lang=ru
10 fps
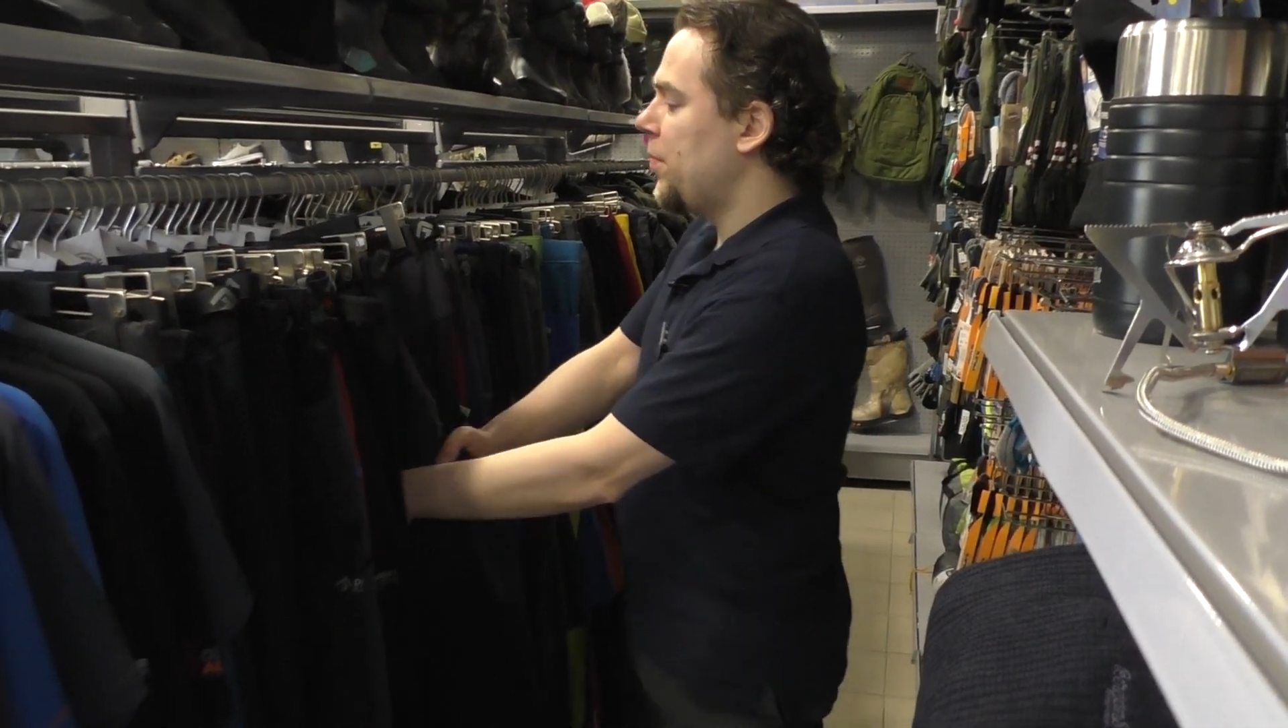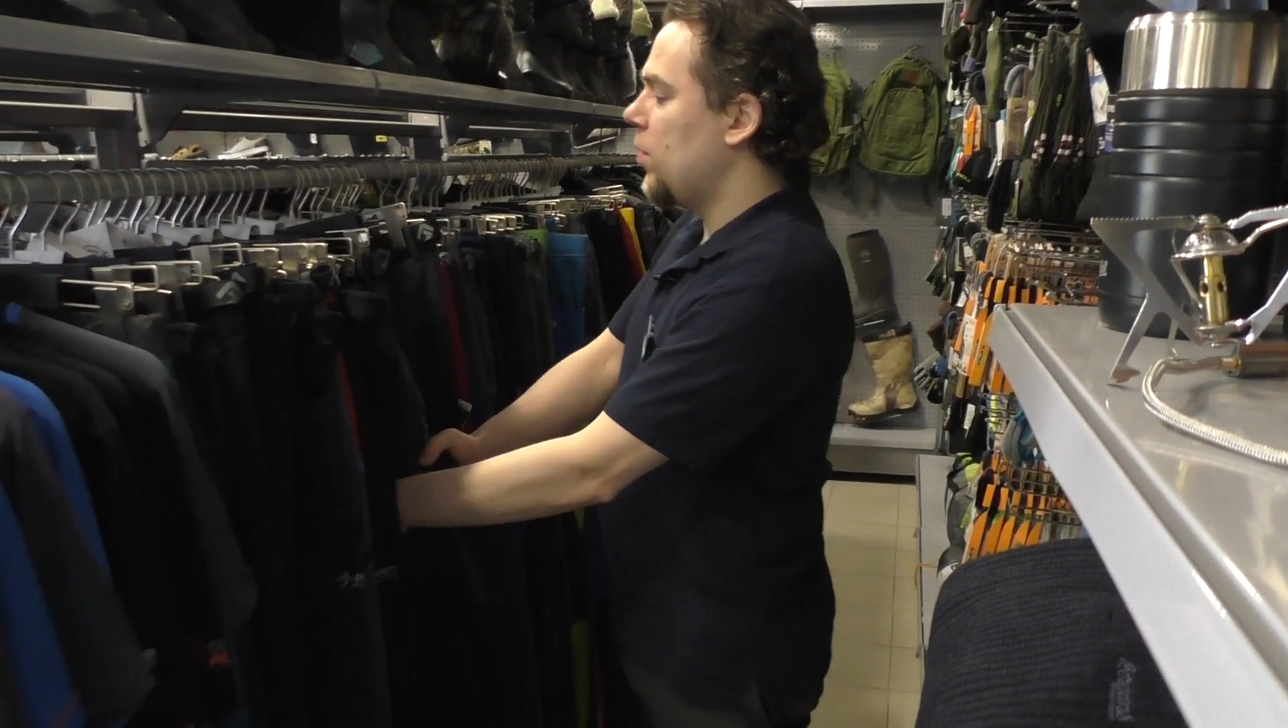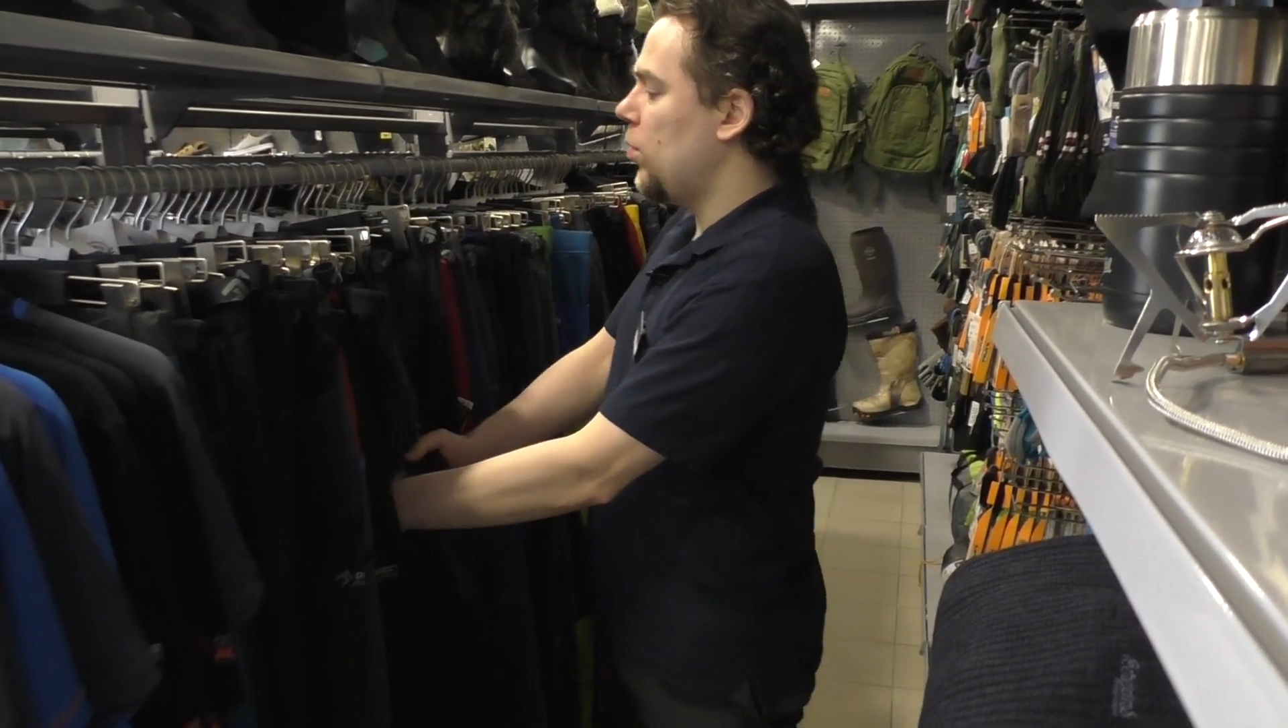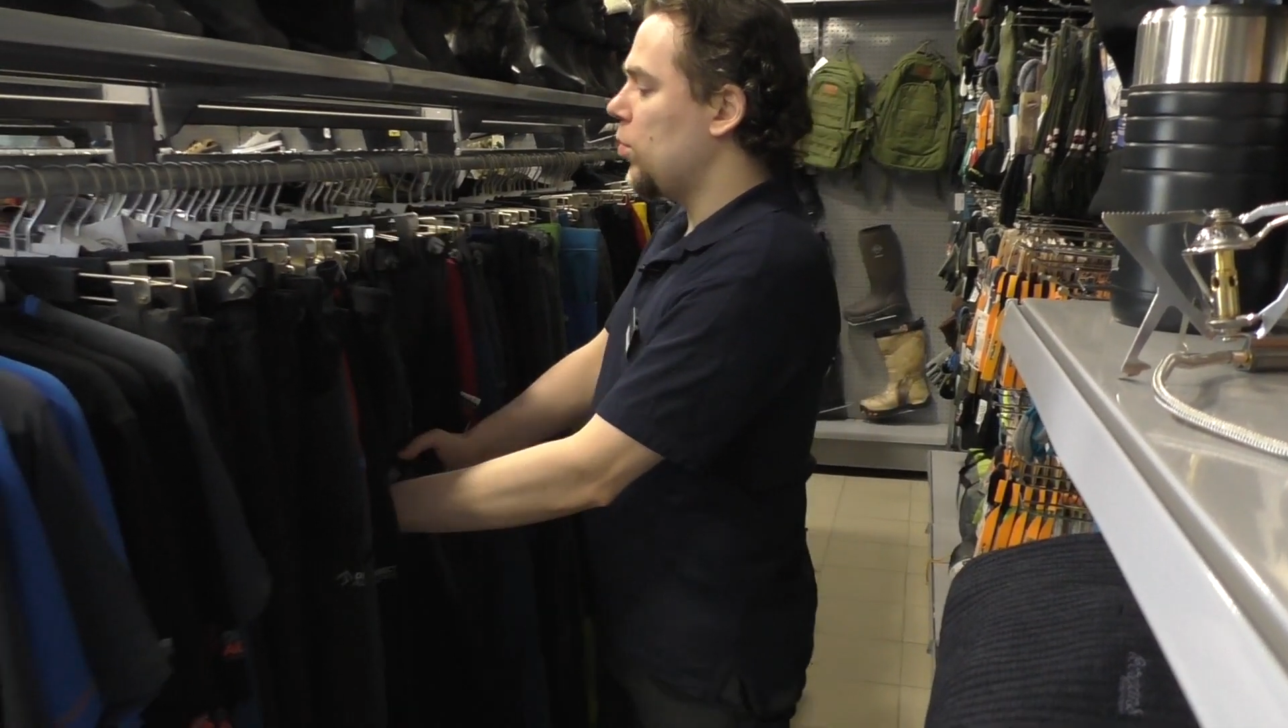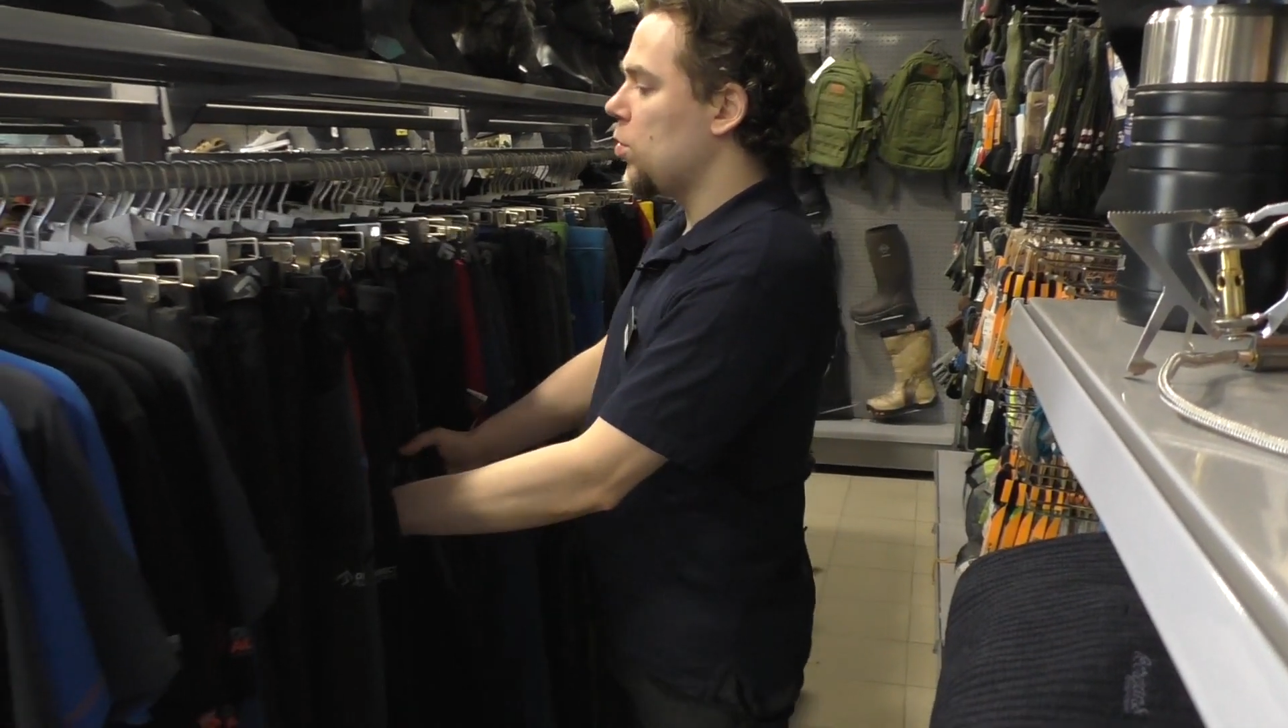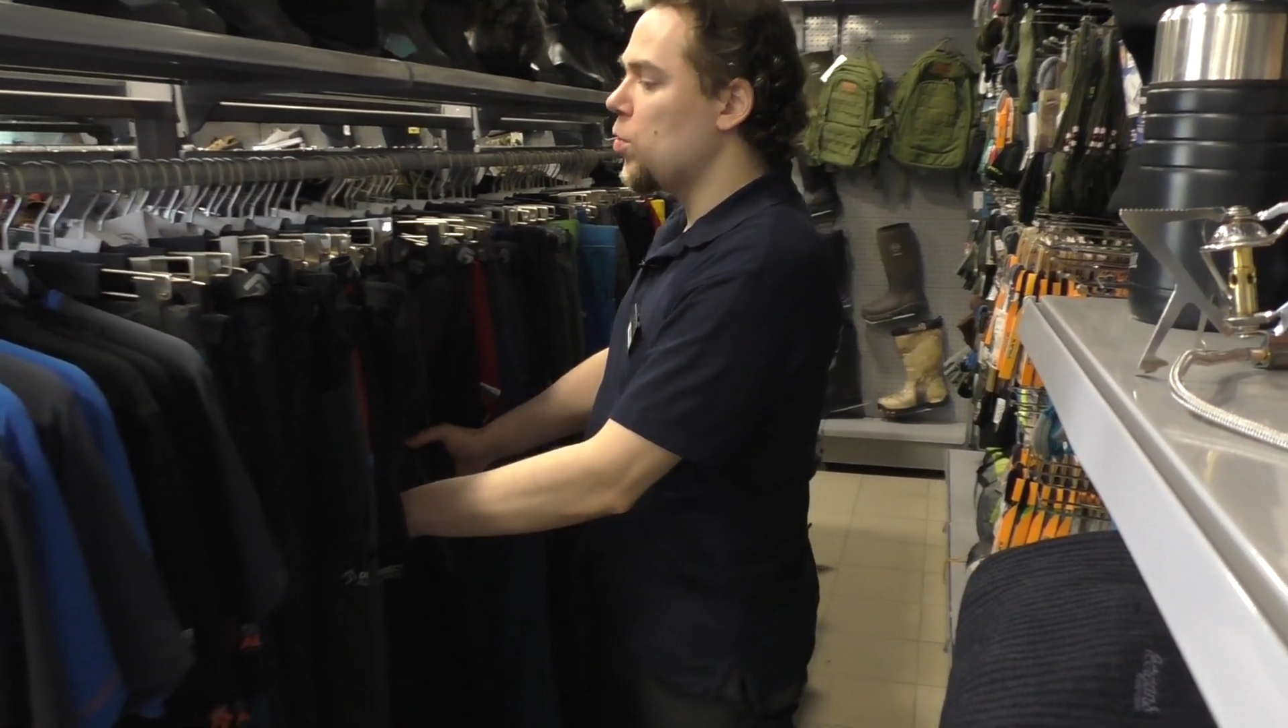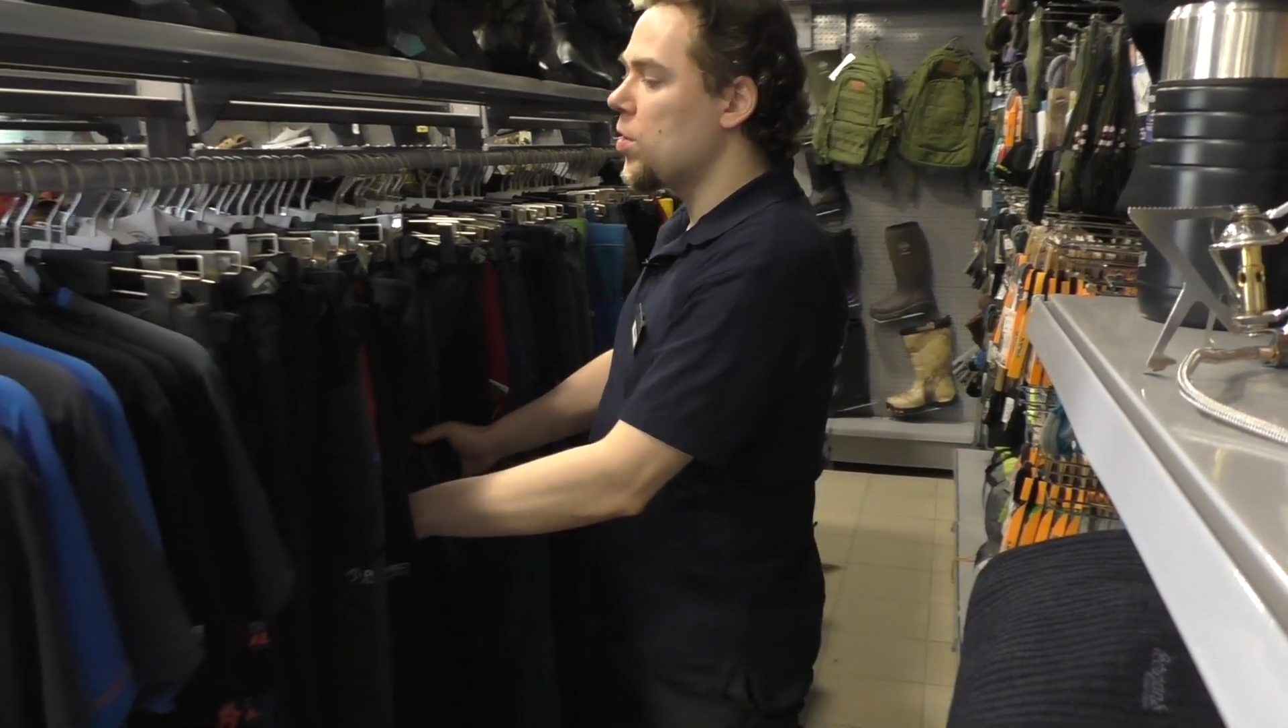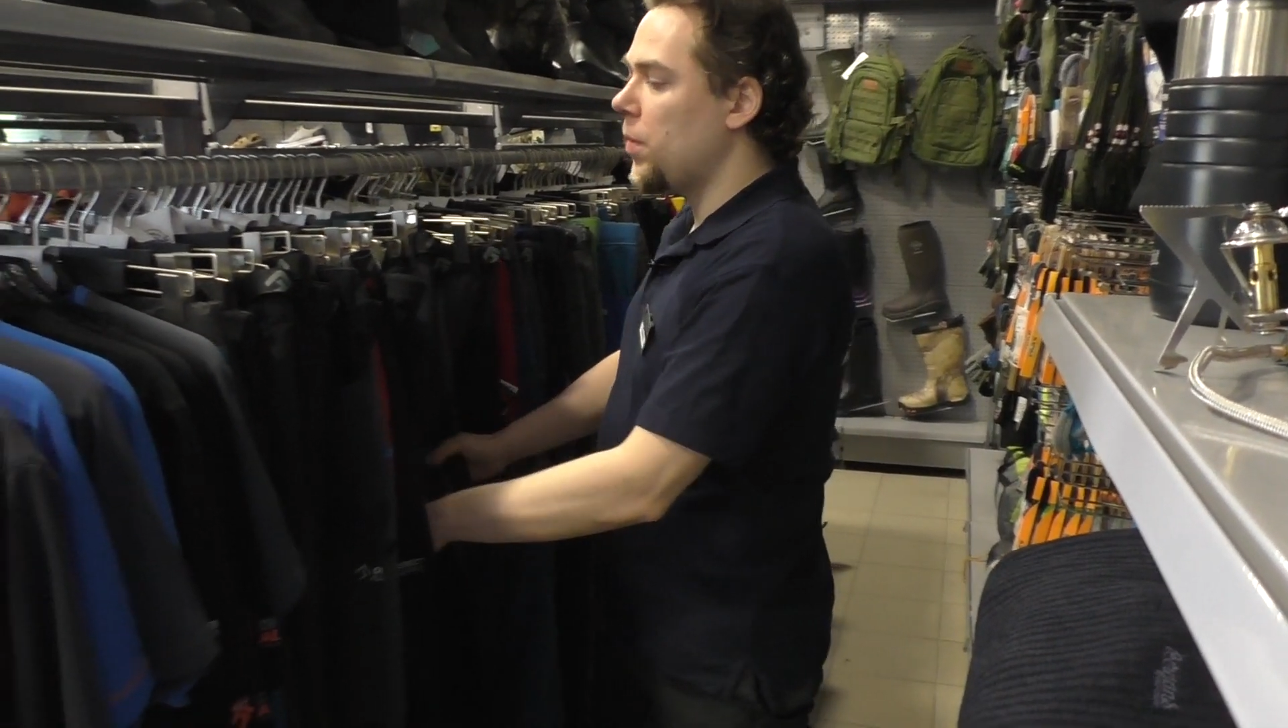Вот, то есть можно